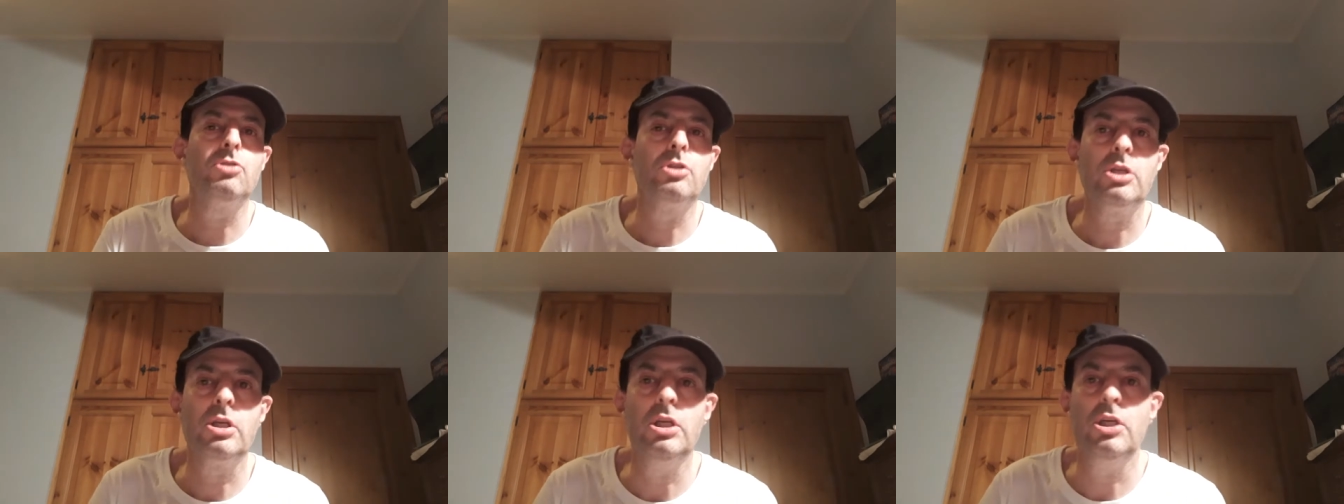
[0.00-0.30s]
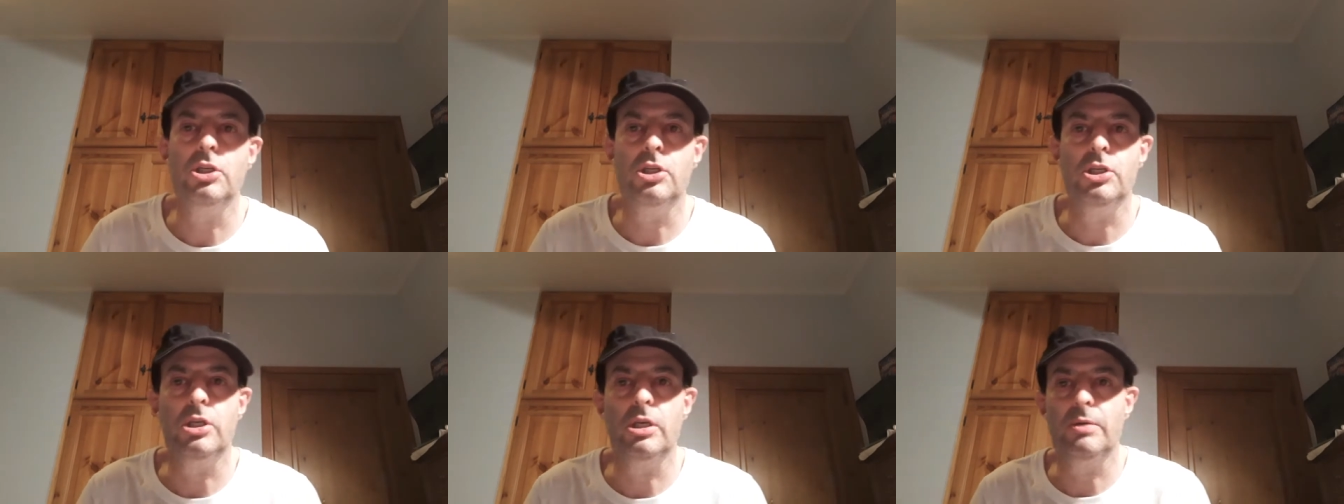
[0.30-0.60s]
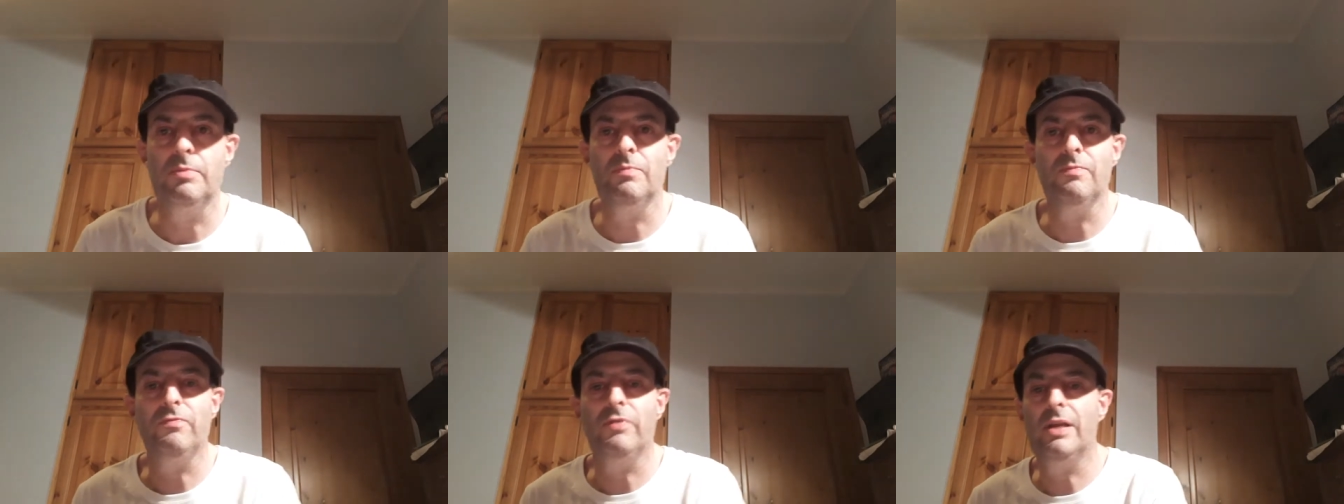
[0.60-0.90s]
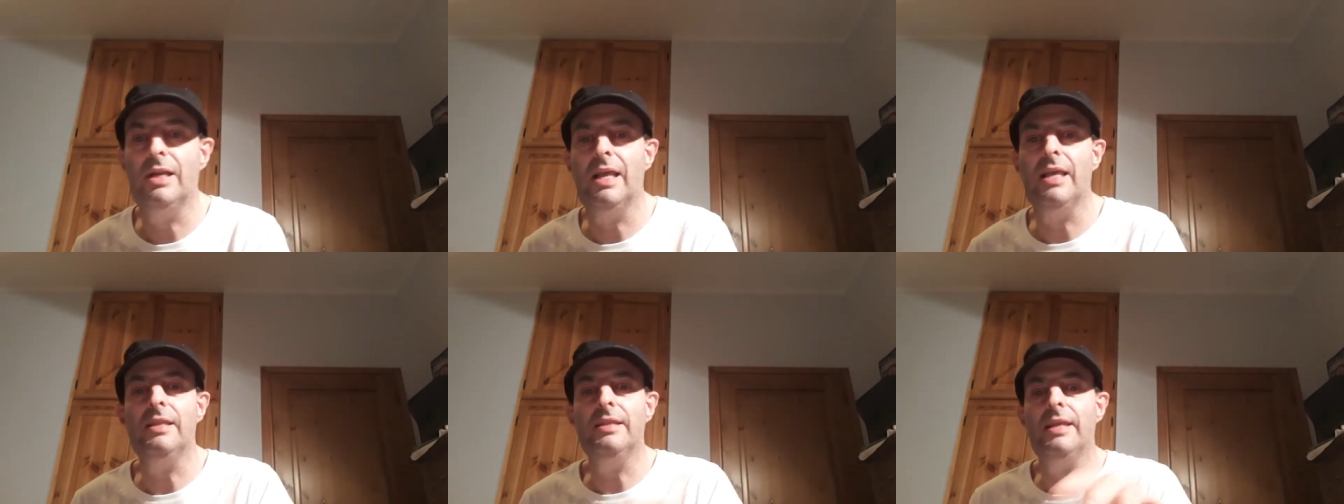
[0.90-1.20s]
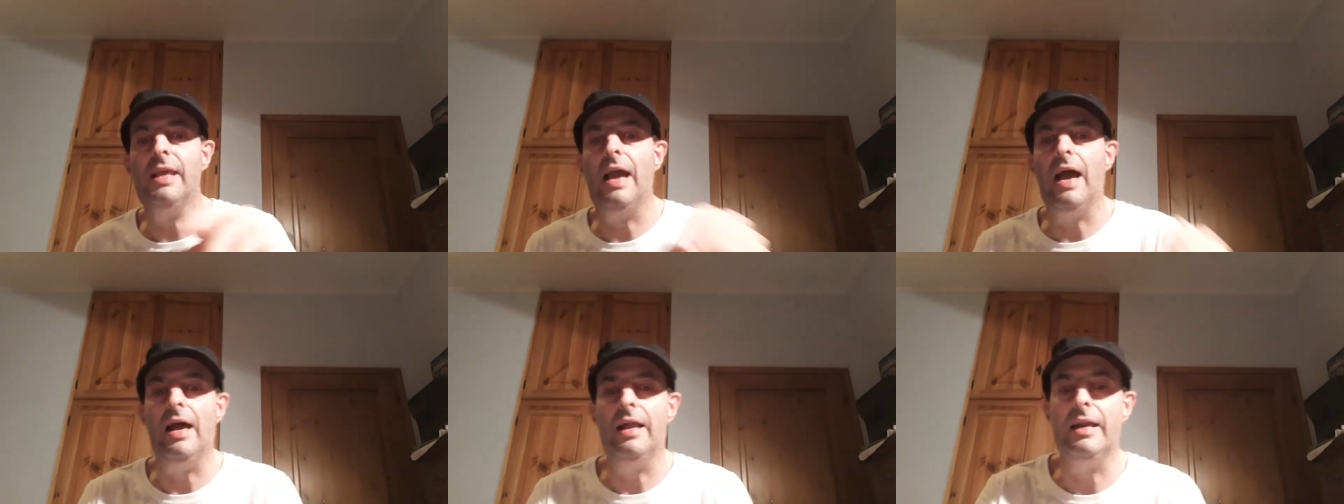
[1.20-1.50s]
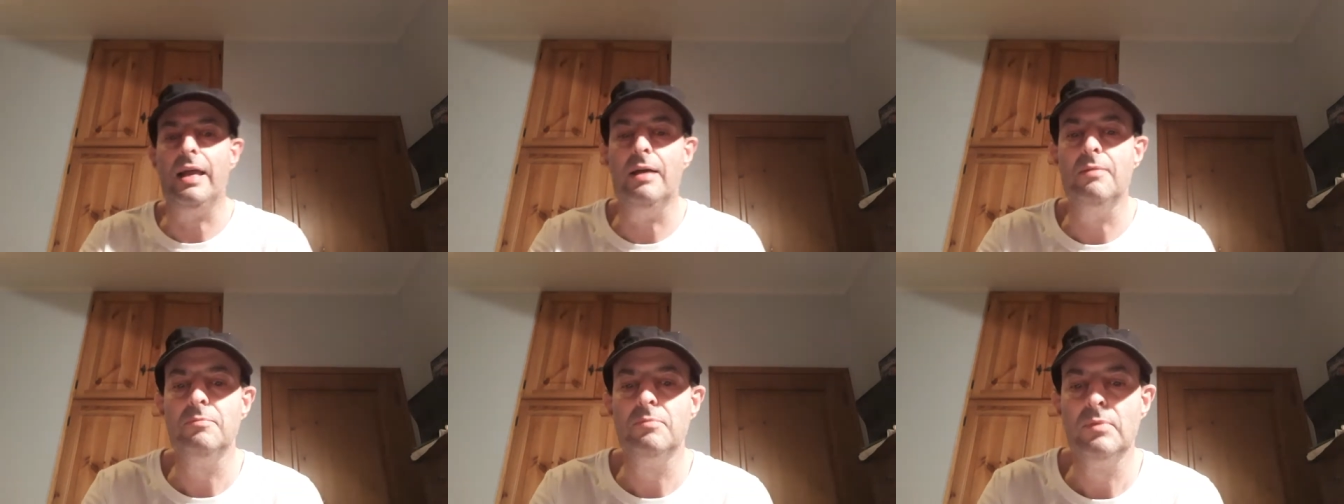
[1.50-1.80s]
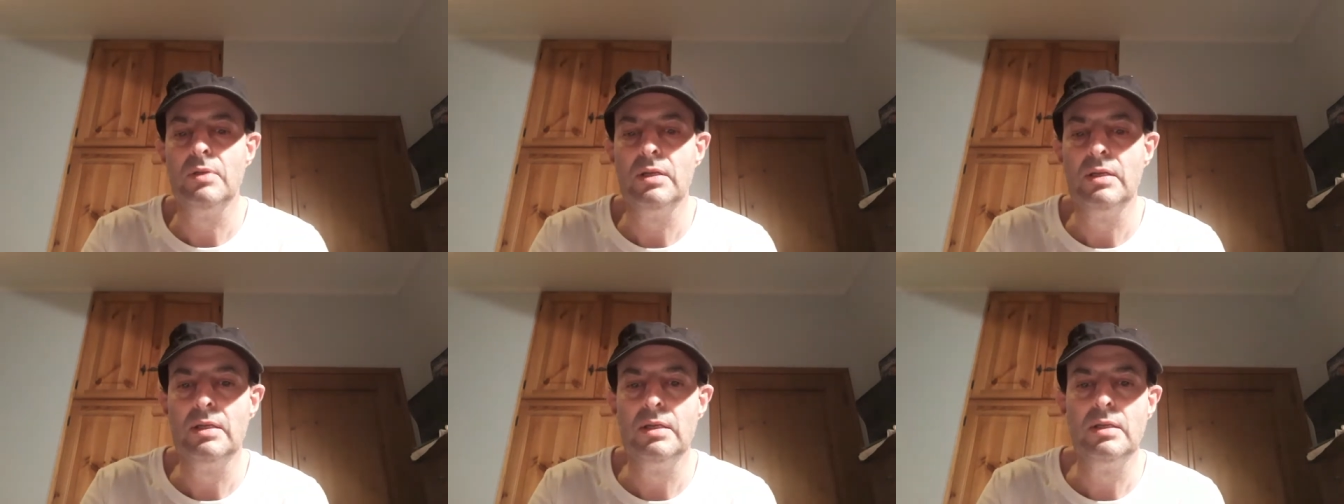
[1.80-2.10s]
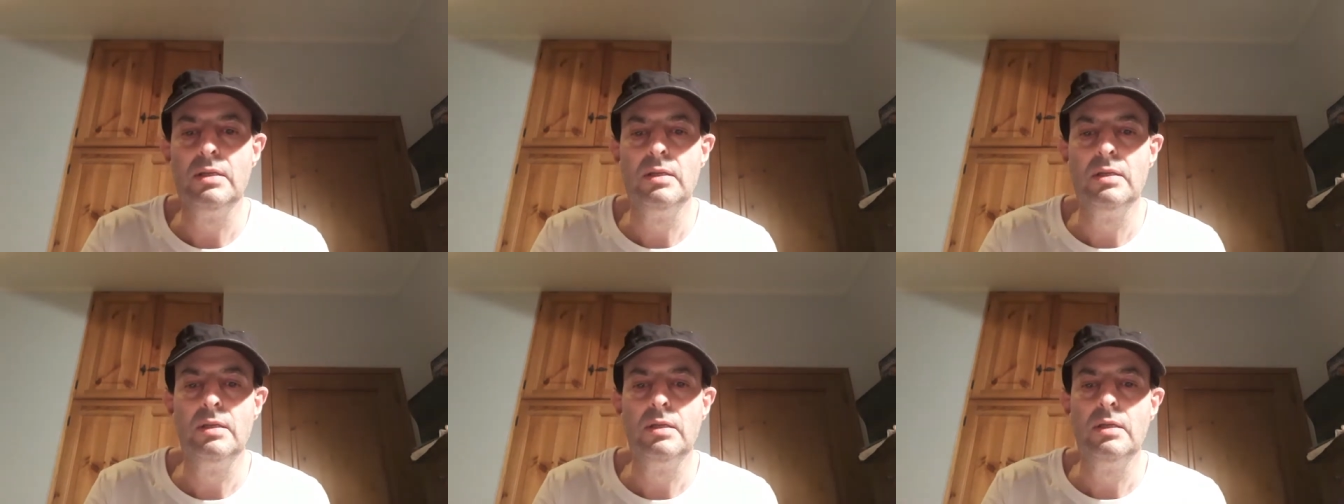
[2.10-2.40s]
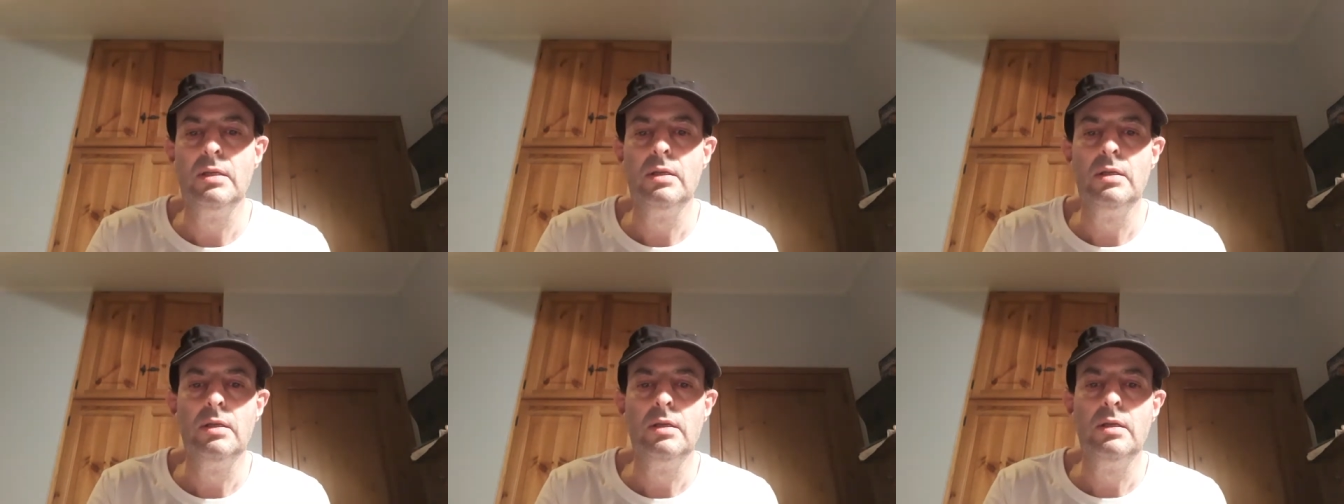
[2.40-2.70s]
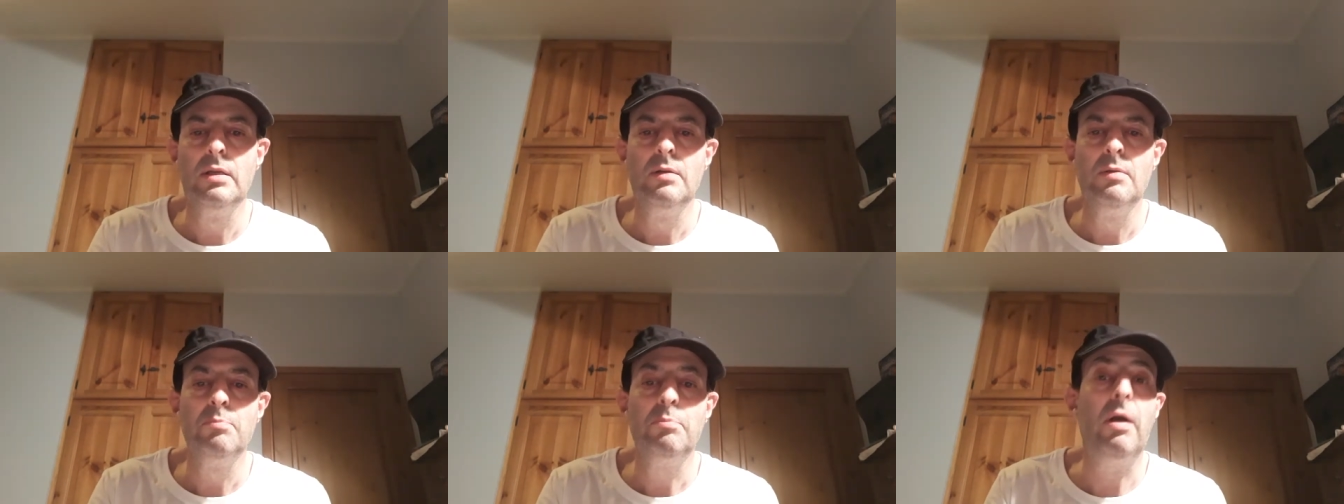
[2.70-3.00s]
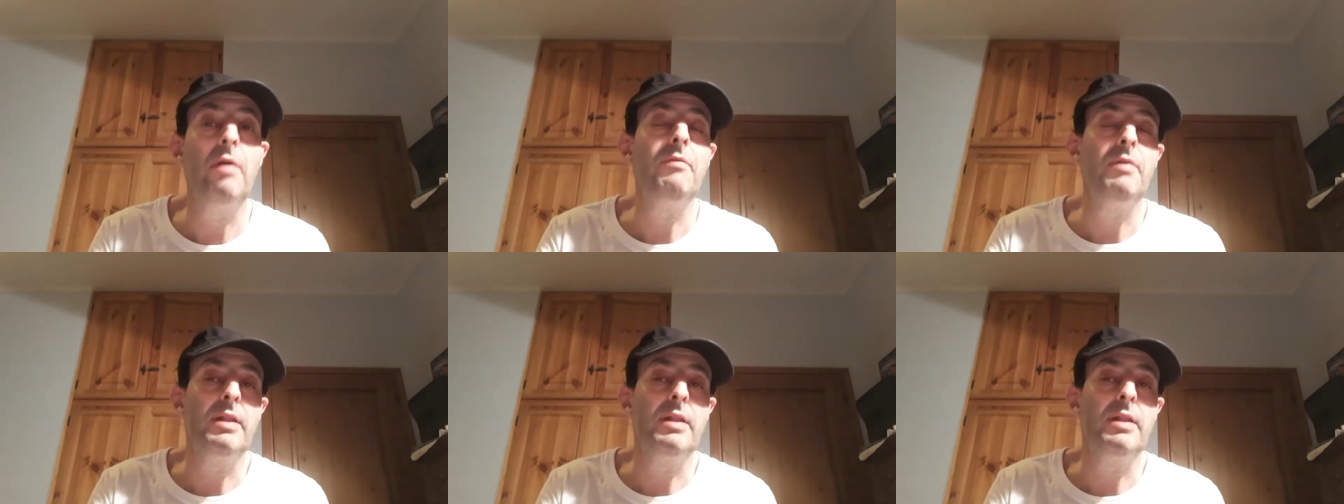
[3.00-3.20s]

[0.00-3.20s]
schisci in fila indiana, poi